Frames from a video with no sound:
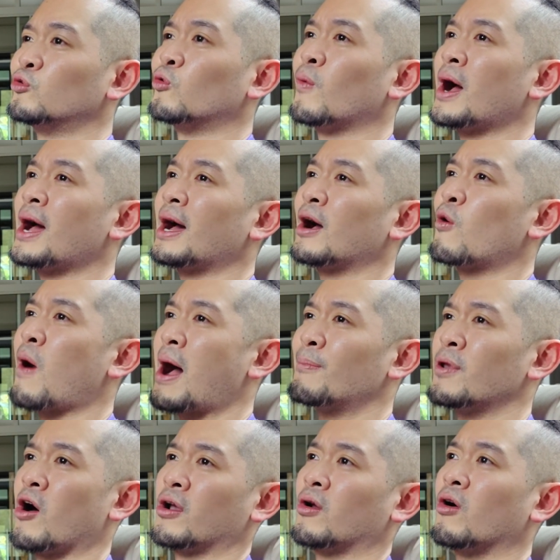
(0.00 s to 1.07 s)
ดูว่าควา
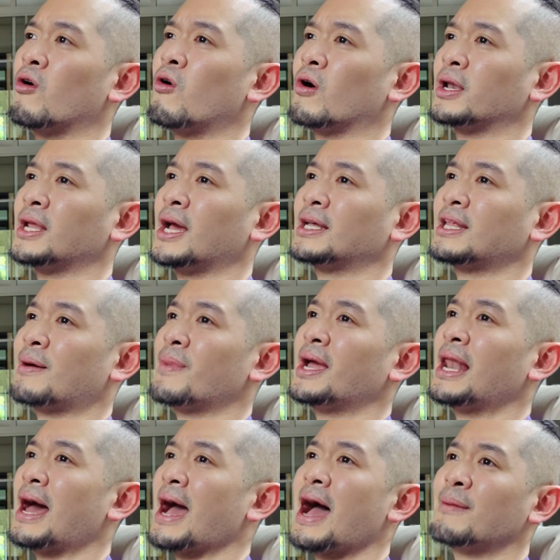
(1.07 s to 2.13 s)
มหลอนของคนเนี่ยทำ
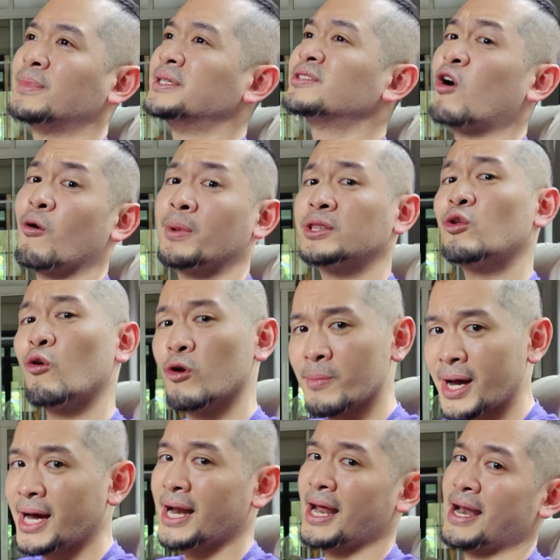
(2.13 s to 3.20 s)
ให้ราคามือสองมันตกล
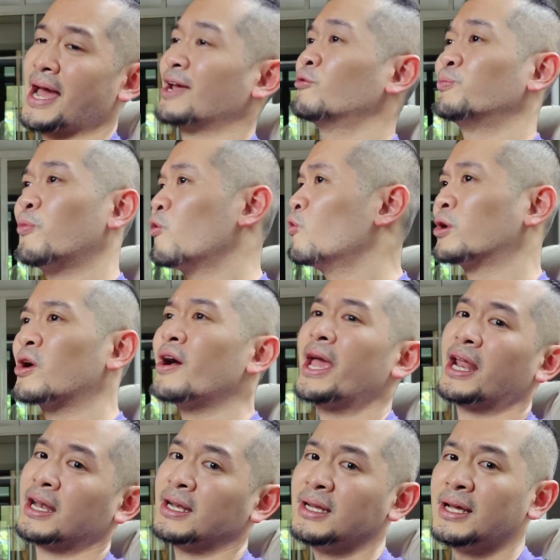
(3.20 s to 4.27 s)
งมาขนาดไหนพวกคุณก็
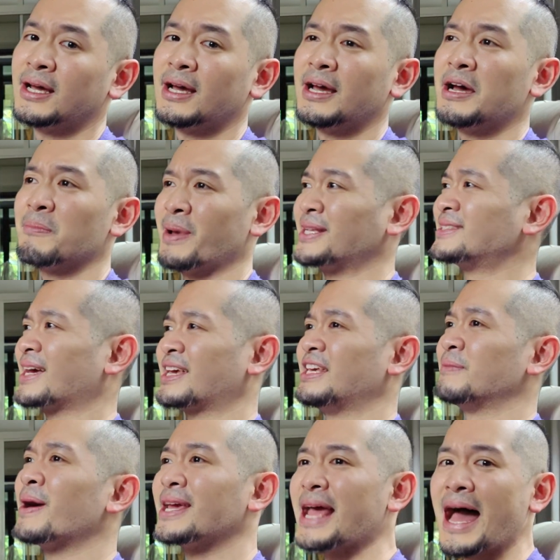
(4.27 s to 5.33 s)
เห็นเป็นสัก
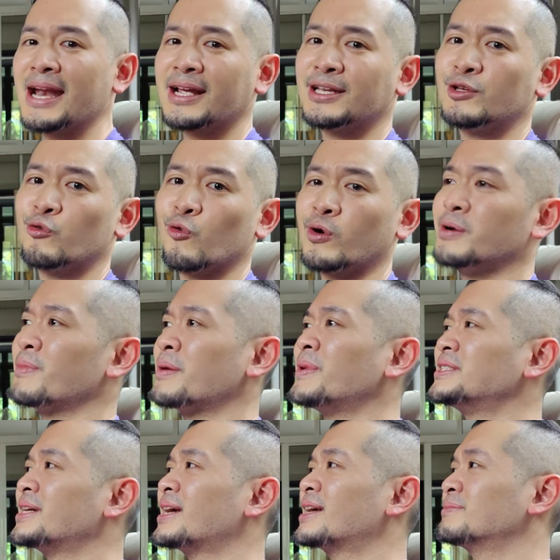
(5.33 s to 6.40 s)
ขีพยานกันอยู่คือมัน
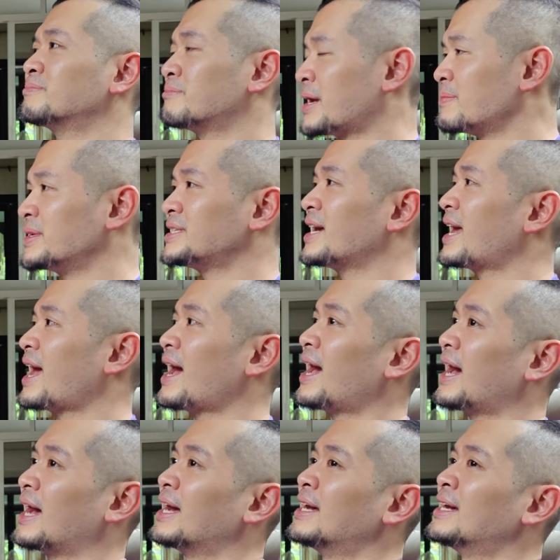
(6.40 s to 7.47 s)
ไม่ใช่มันไม่ใช่
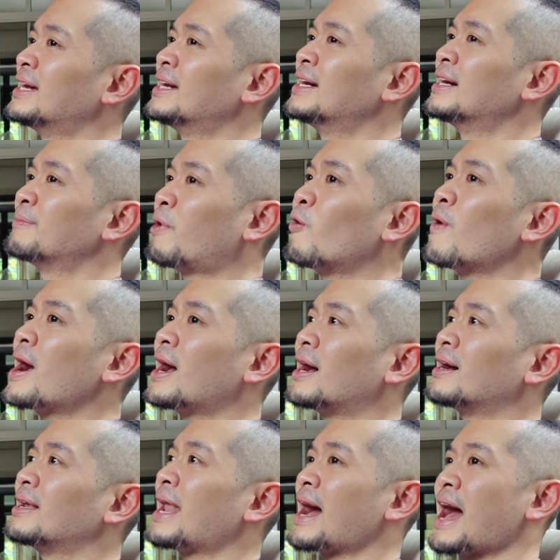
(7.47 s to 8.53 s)
แค่เพราะว่า
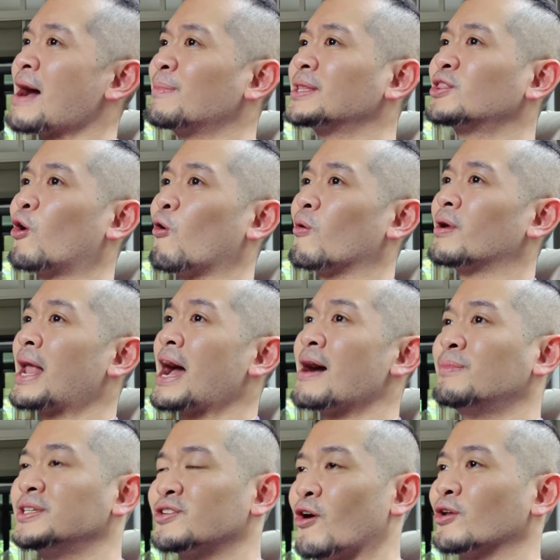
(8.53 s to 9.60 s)
ราคามันตก รา
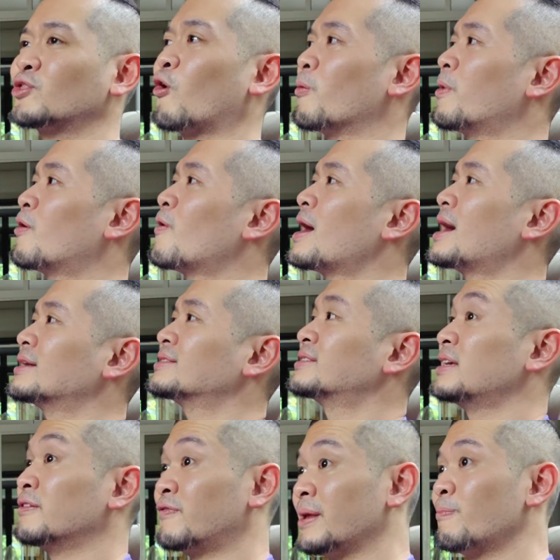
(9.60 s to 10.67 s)
คามือสองตก เพราะว่า
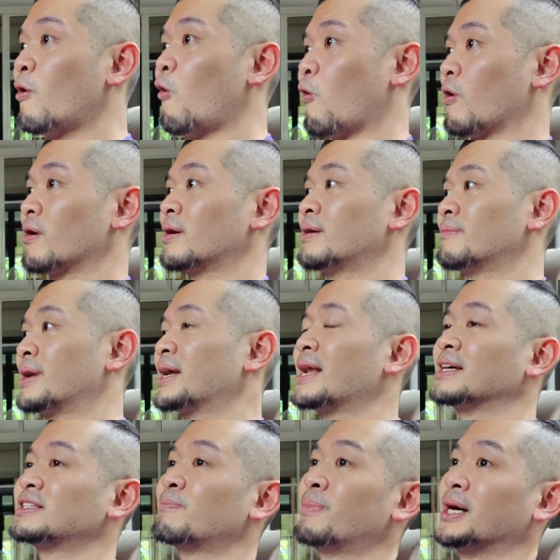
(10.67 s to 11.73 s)
C Flip 6 มัน
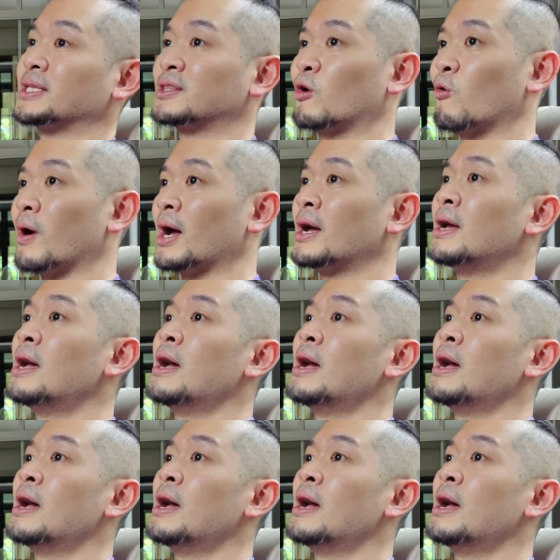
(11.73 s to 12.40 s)
กำลังจะเปิดตัว